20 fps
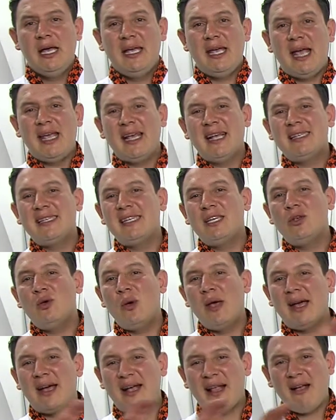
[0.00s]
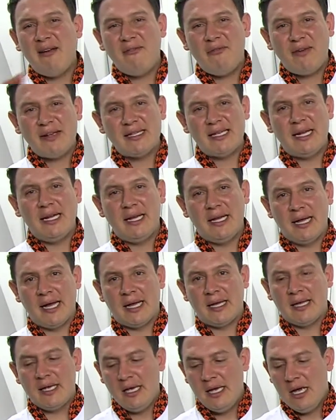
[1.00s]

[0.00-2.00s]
y hayan sido de gran facilidad